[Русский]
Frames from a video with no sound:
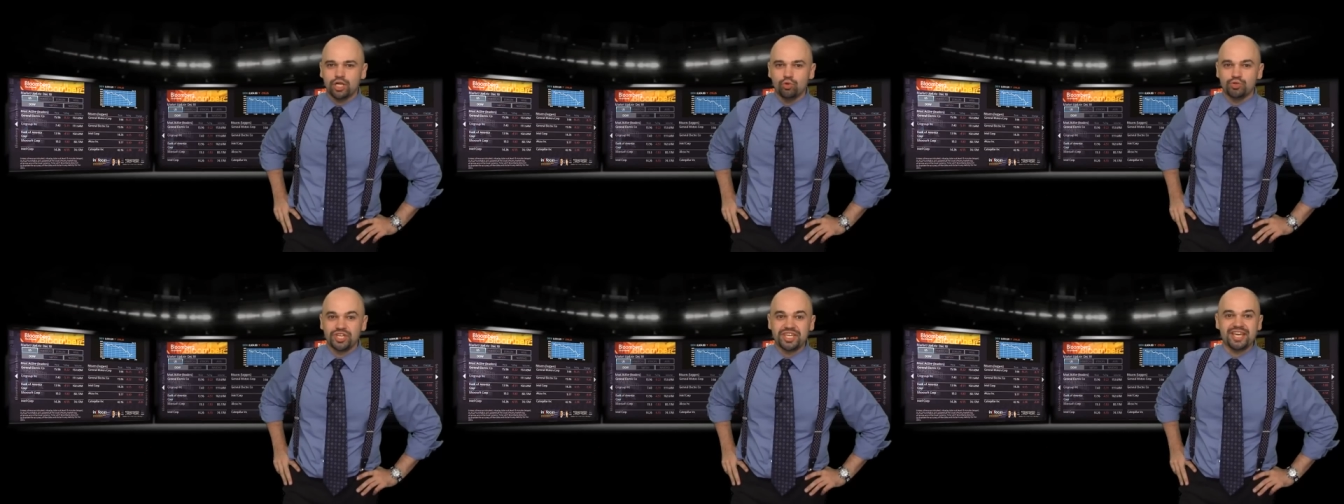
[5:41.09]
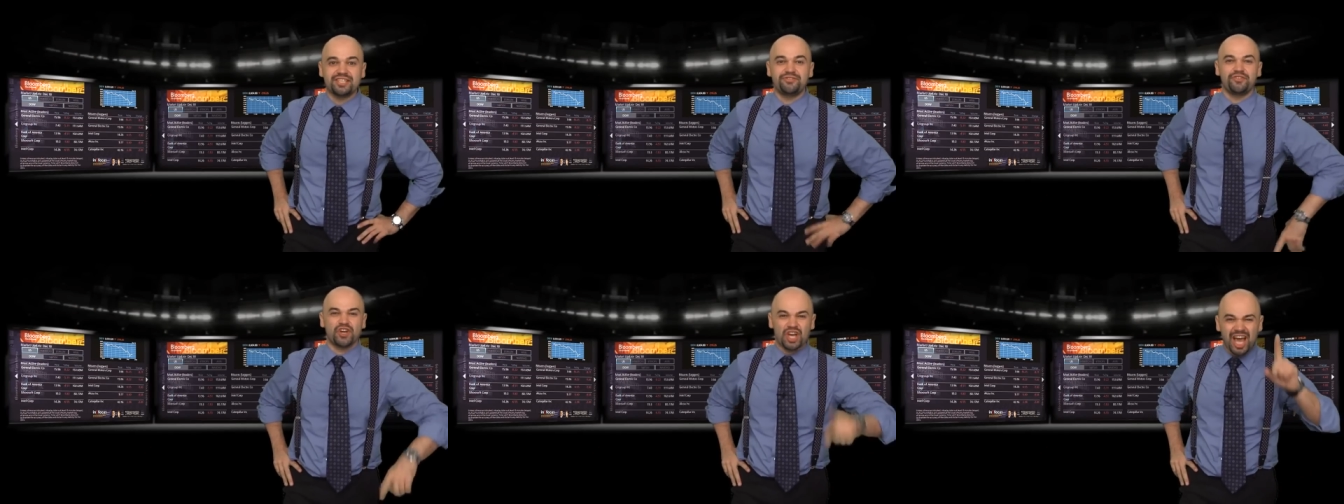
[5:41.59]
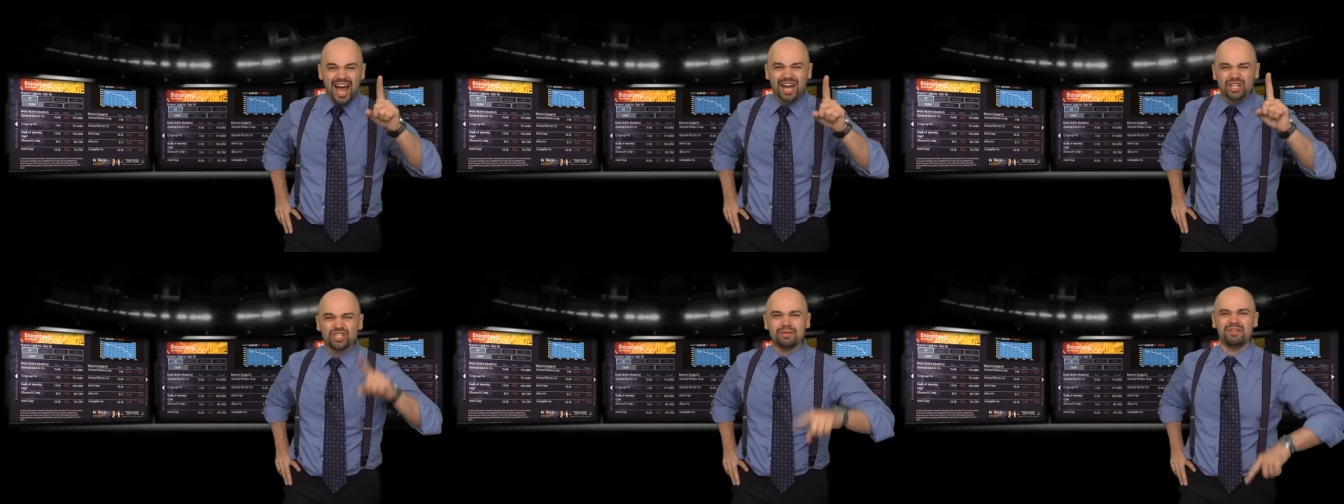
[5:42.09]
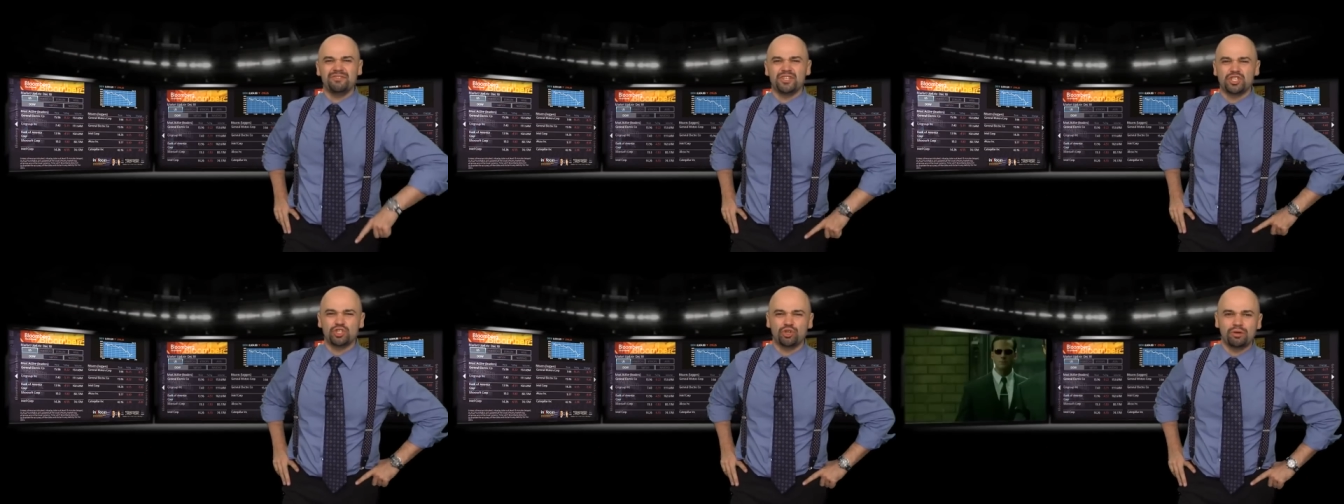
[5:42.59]
люди есть в каждом
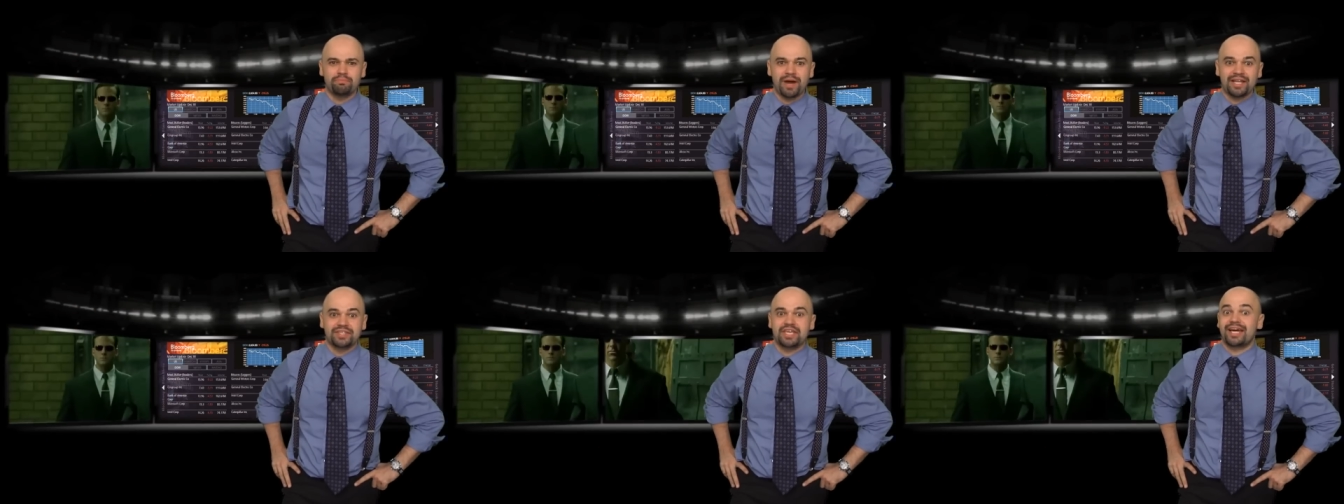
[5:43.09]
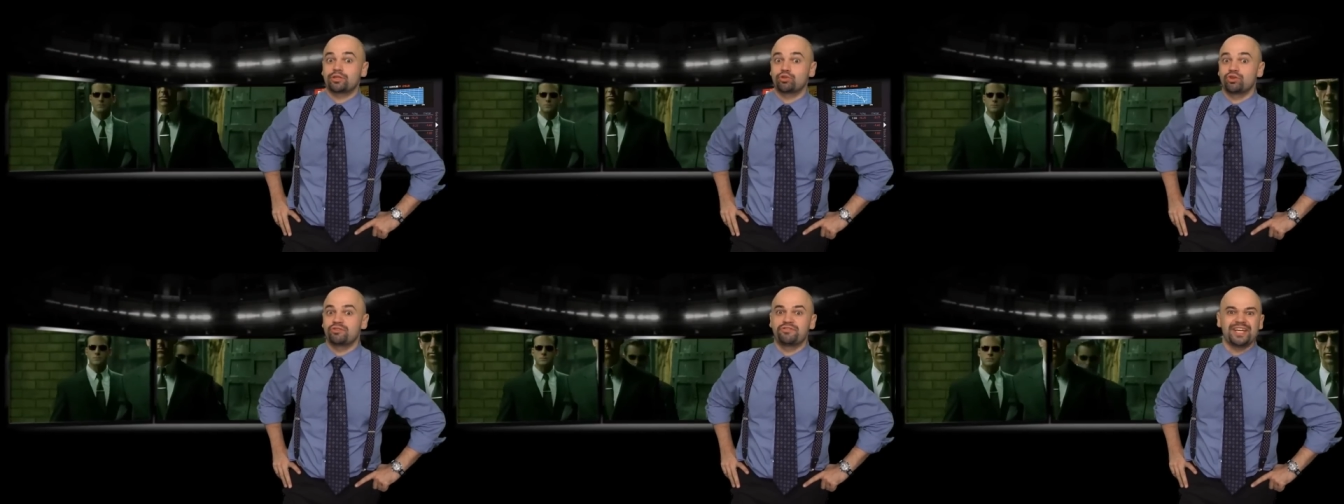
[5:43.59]
инвестиционном банке, которых в